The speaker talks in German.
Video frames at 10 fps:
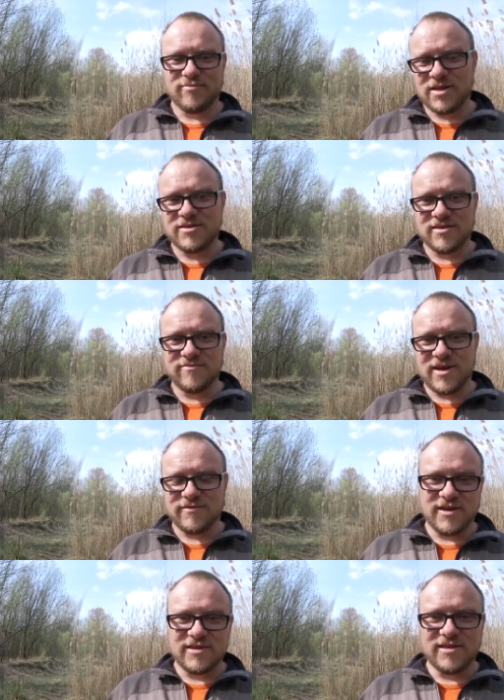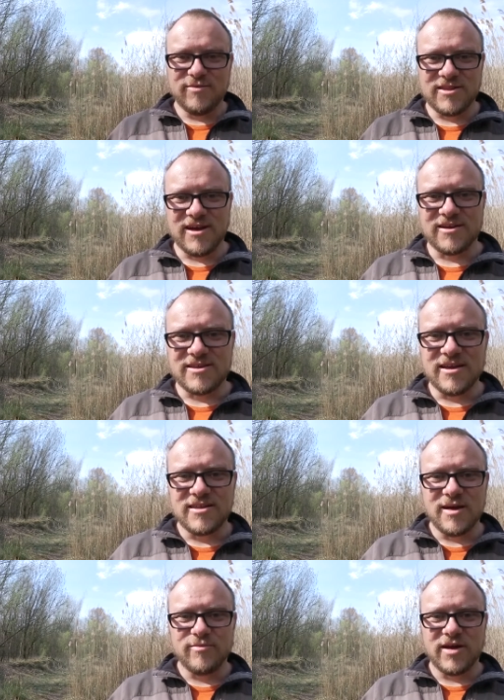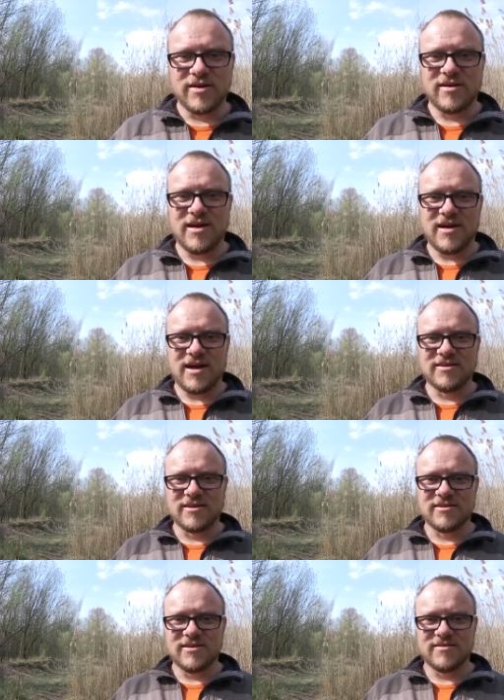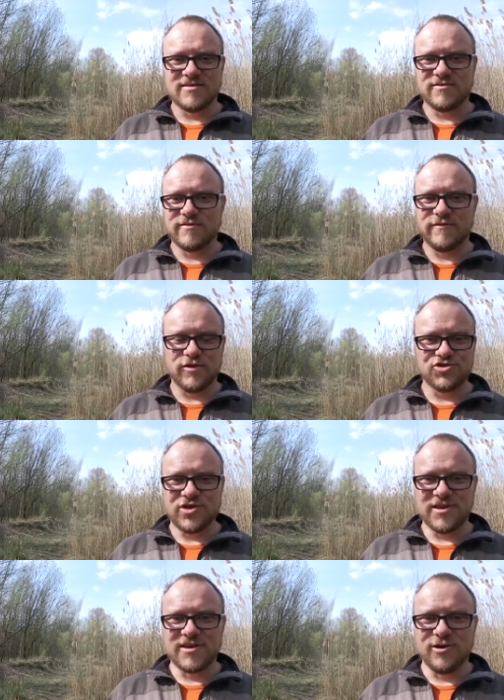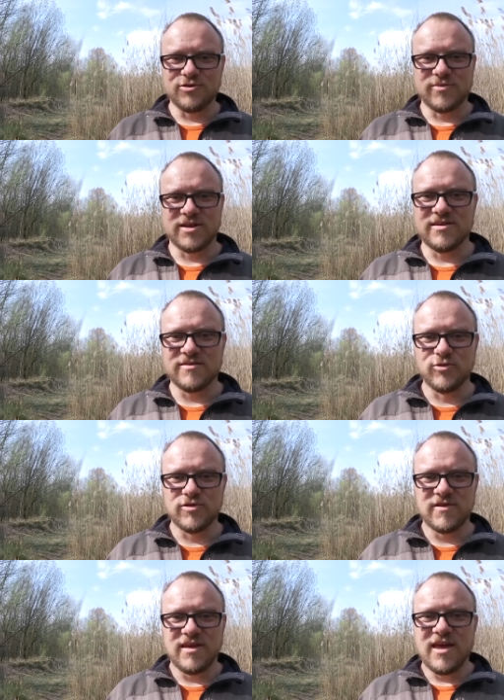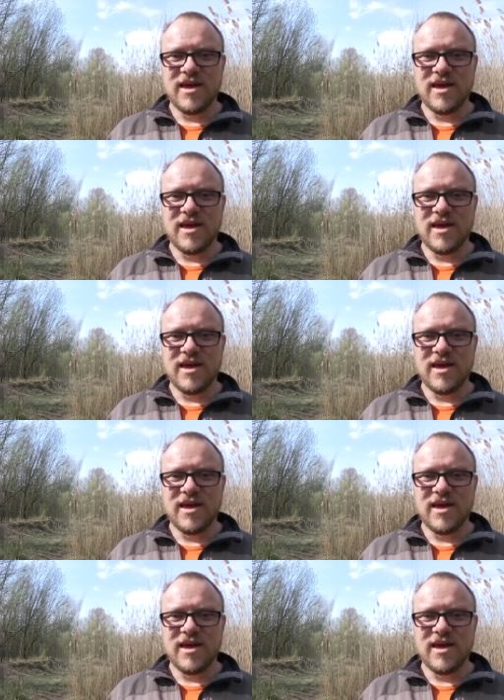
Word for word: Manche werden vielleicht nicht mehr dran gedacht haben, bei anderen ist es ein vollständiger Automatismus.